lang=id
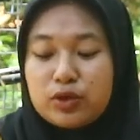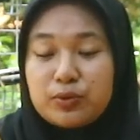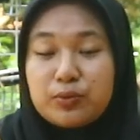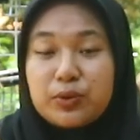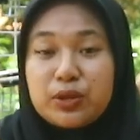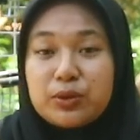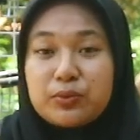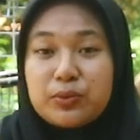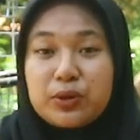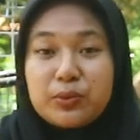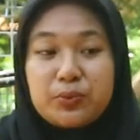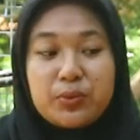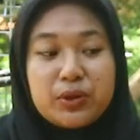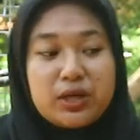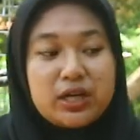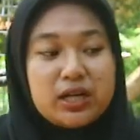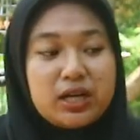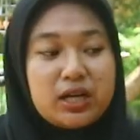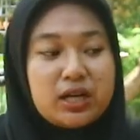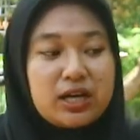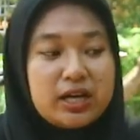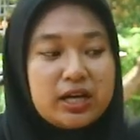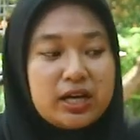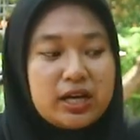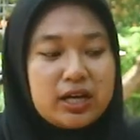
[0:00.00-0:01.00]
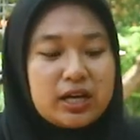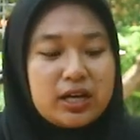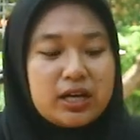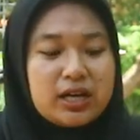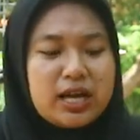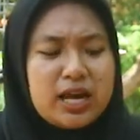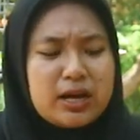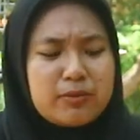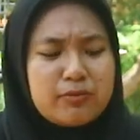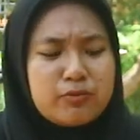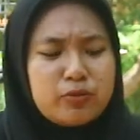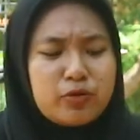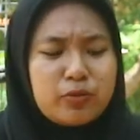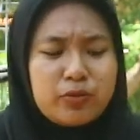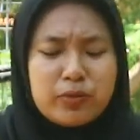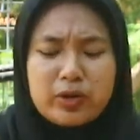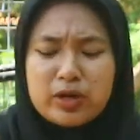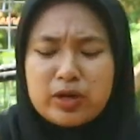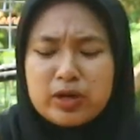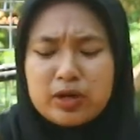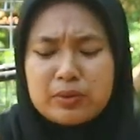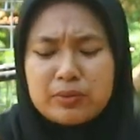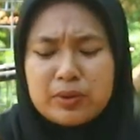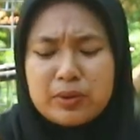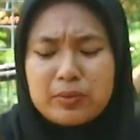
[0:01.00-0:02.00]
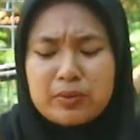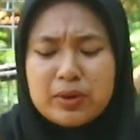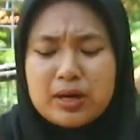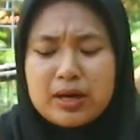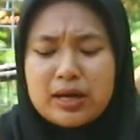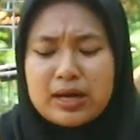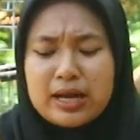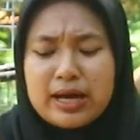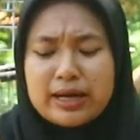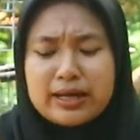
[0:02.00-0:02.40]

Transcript: teman-teman bediler yang mungkin memang